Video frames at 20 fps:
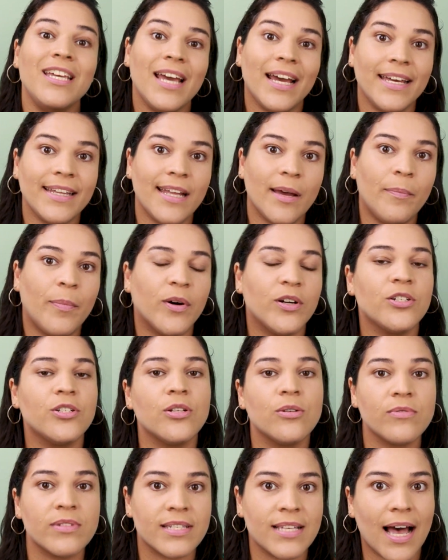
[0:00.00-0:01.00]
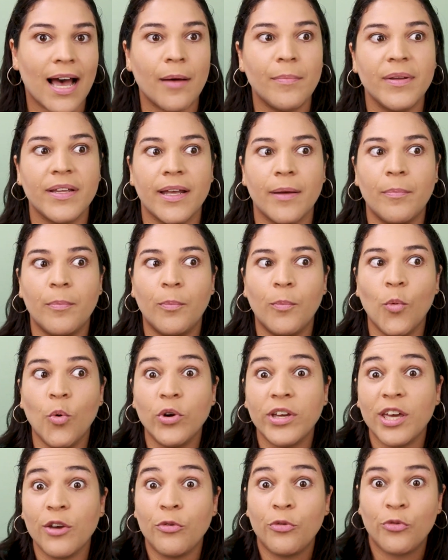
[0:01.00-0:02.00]
e aí depois não sabe, né,
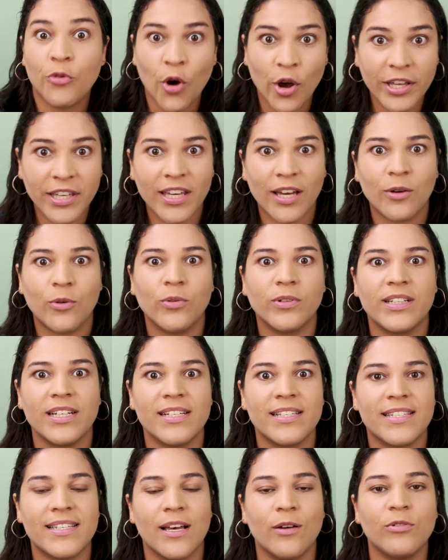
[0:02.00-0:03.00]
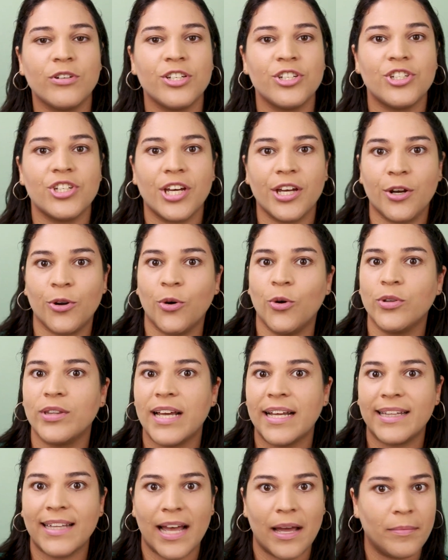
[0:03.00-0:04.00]
o que foi que aconteceu que gerou
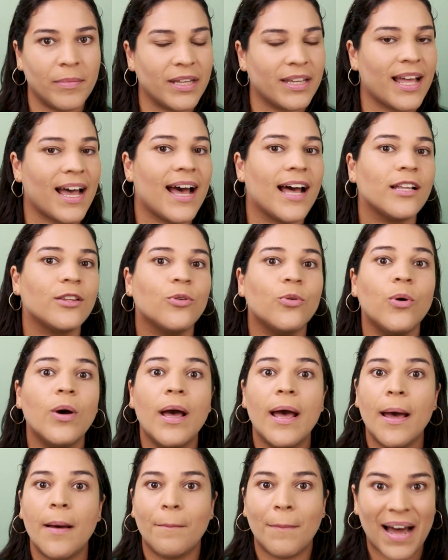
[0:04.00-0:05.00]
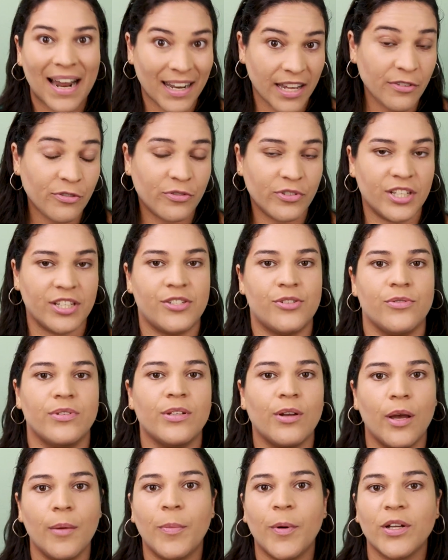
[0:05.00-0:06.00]
determinado malefício.
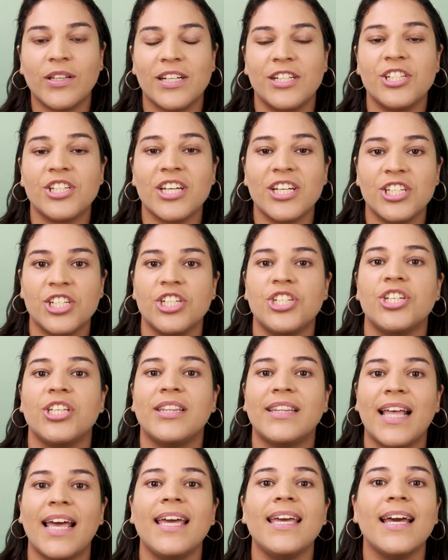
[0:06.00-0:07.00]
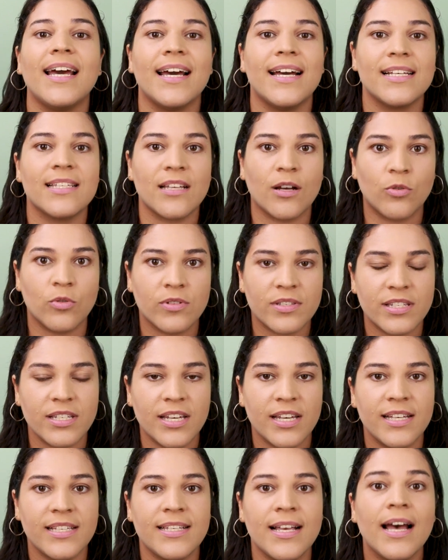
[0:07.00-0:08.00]
Então é importante que a gente tenha essa
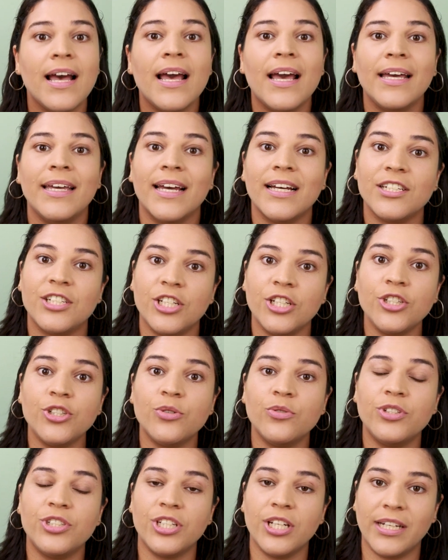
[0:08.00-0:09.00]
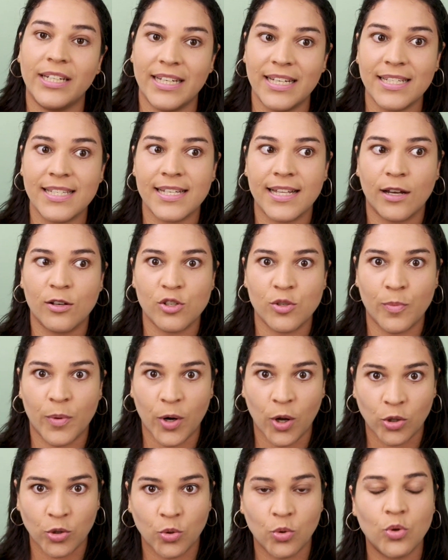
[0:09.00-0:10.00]
consciência e a gente utilize, né, os
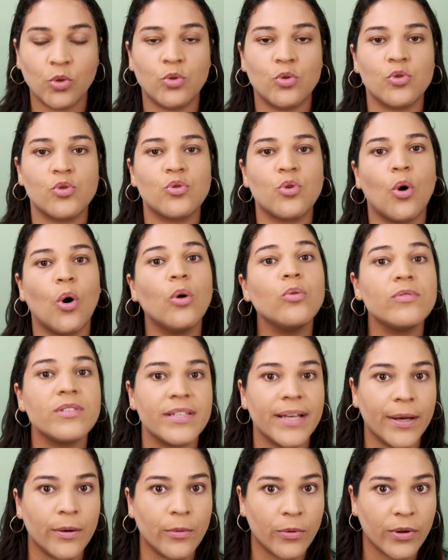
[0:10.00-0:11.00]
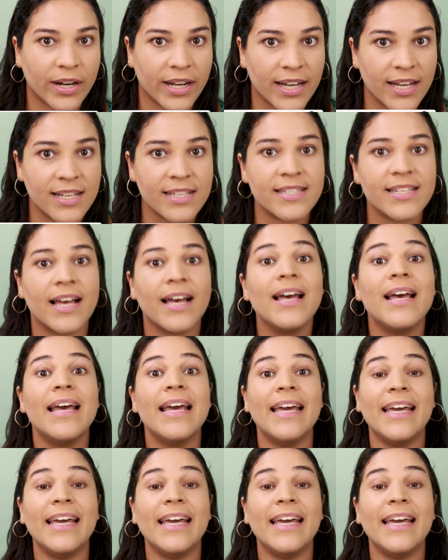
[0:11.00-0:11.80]
produtos com segurança